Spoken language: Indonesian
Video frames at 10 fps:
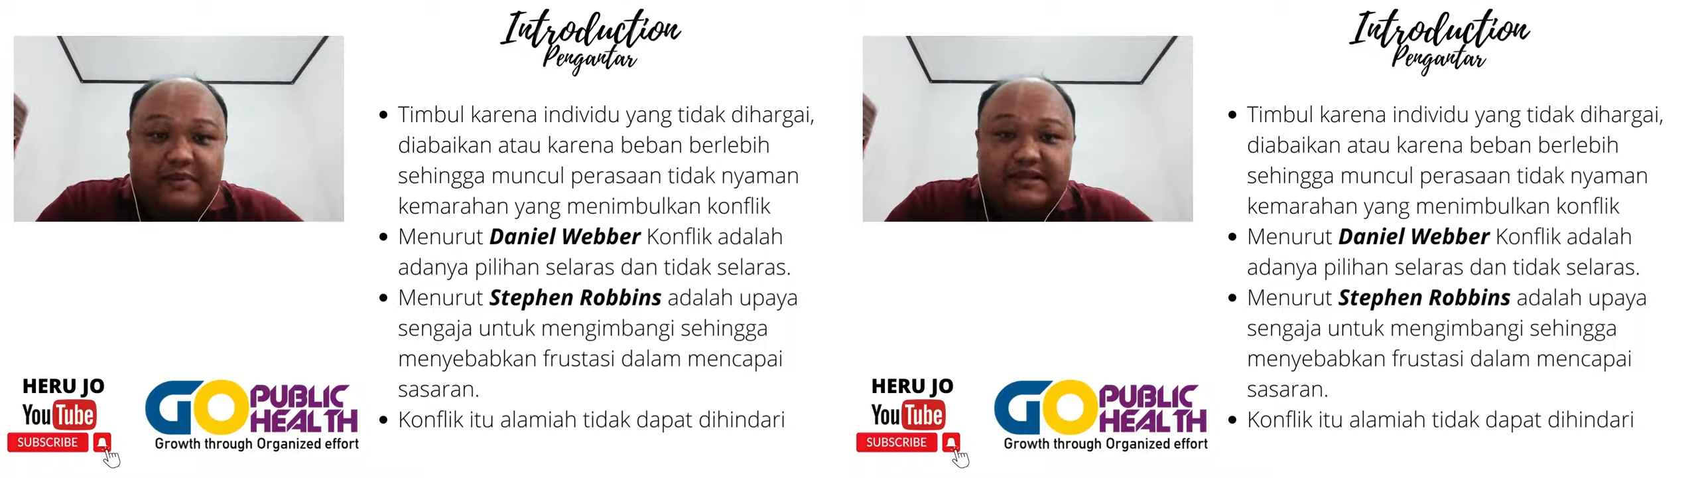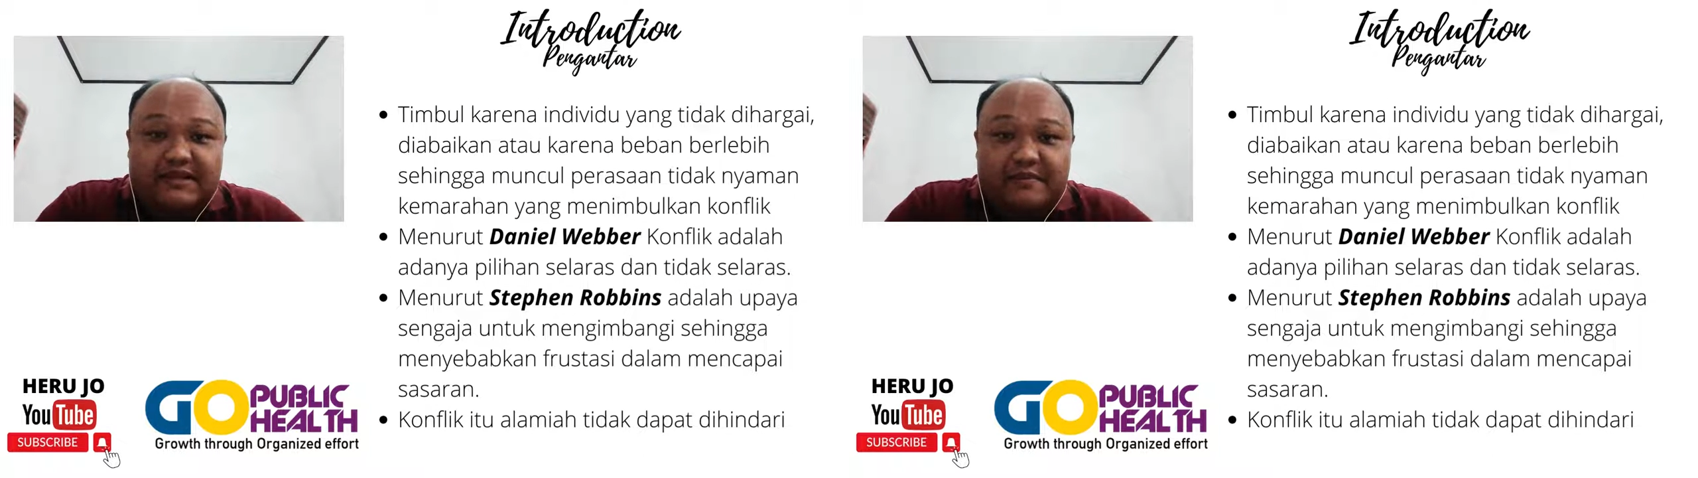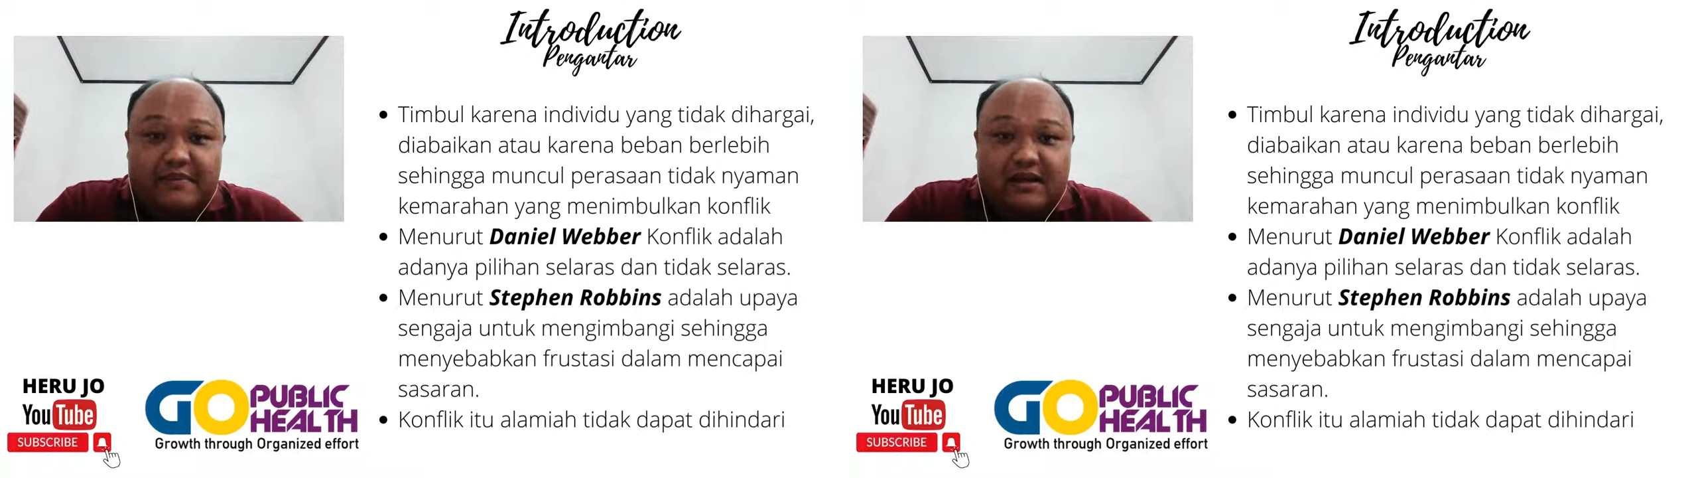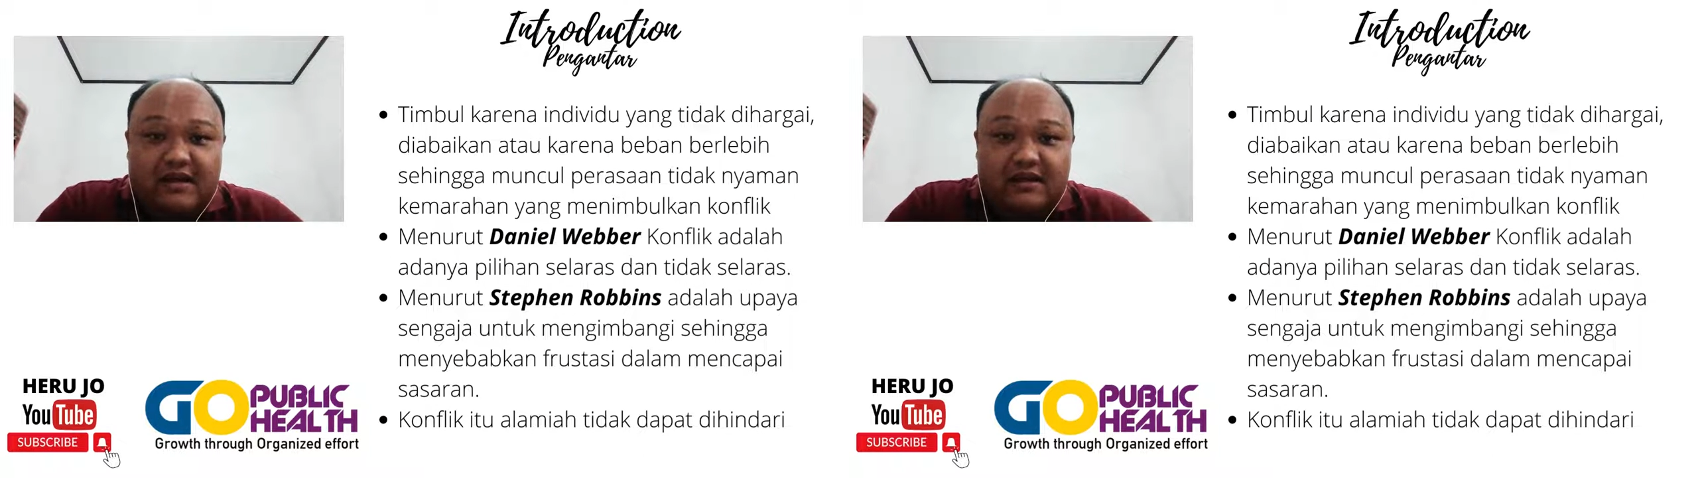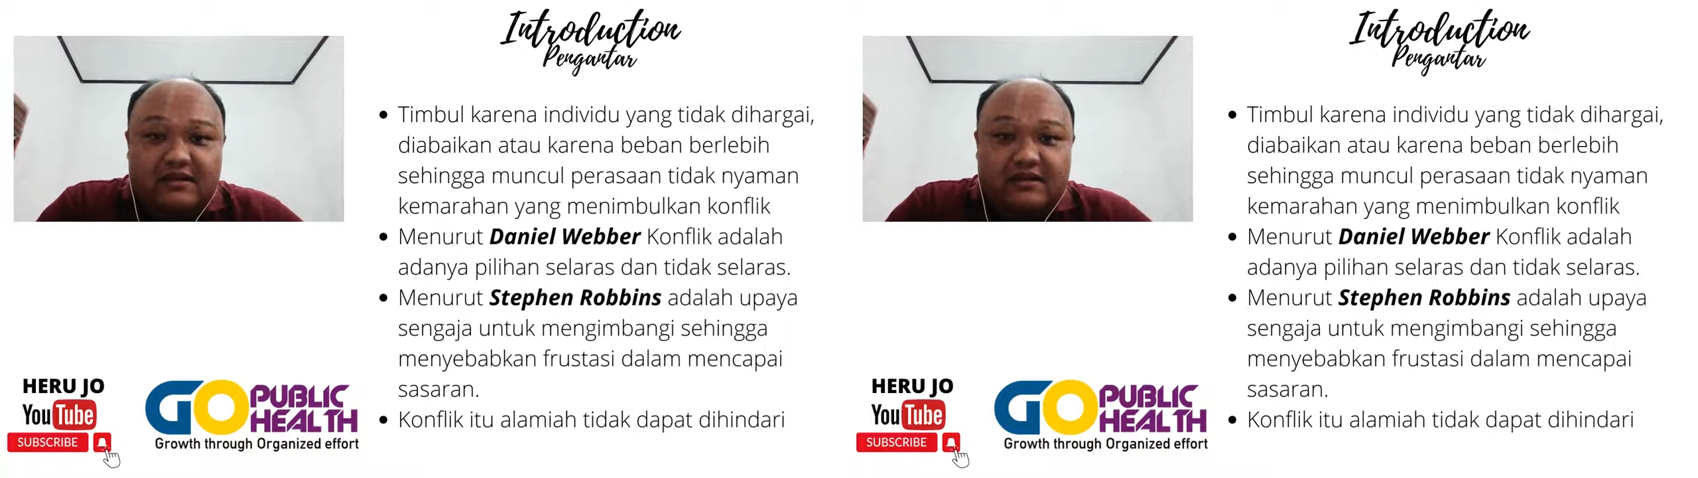Yang
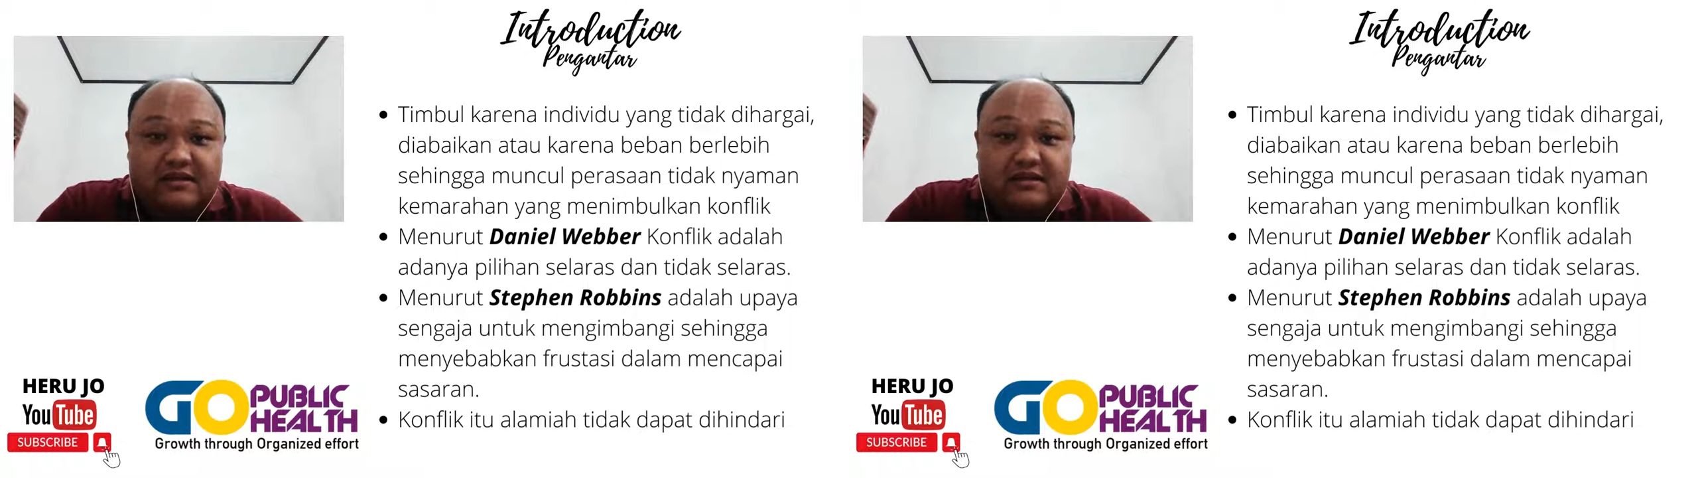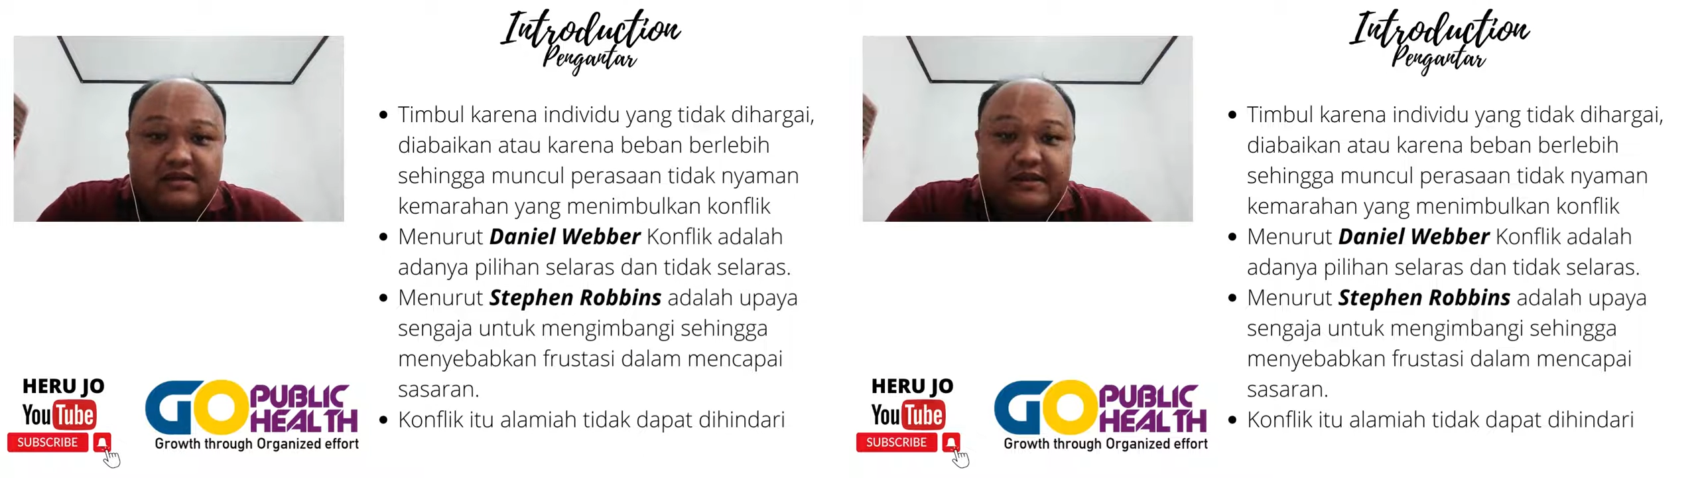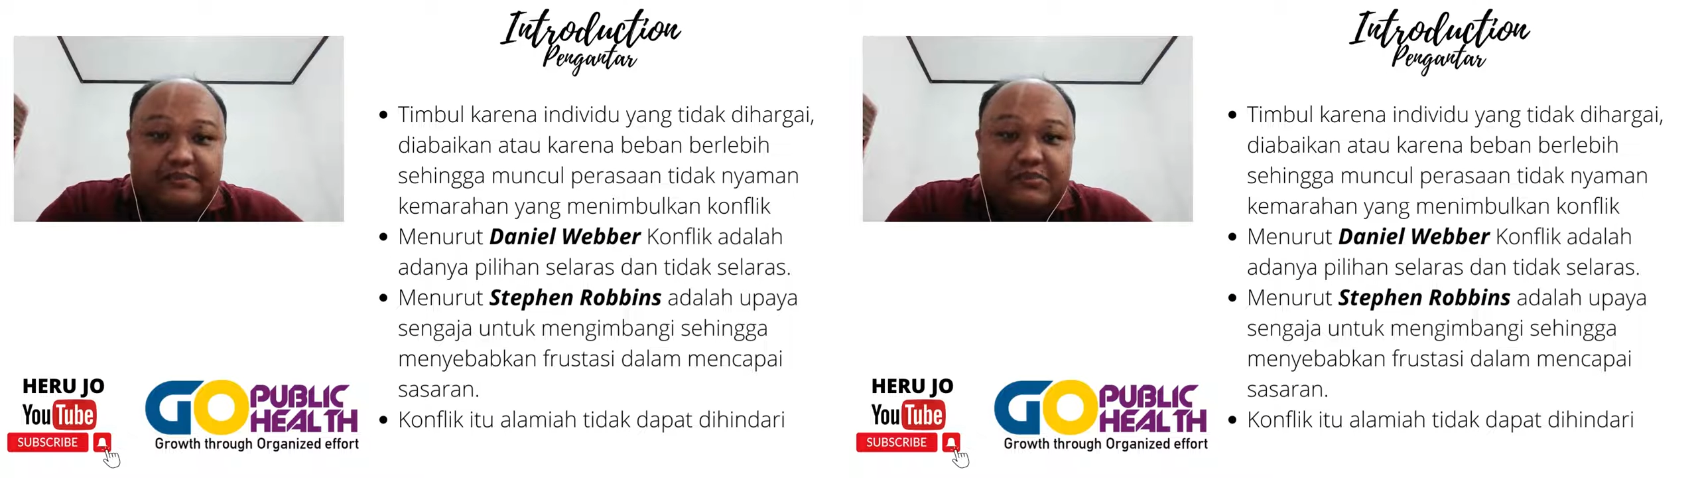pertama uh,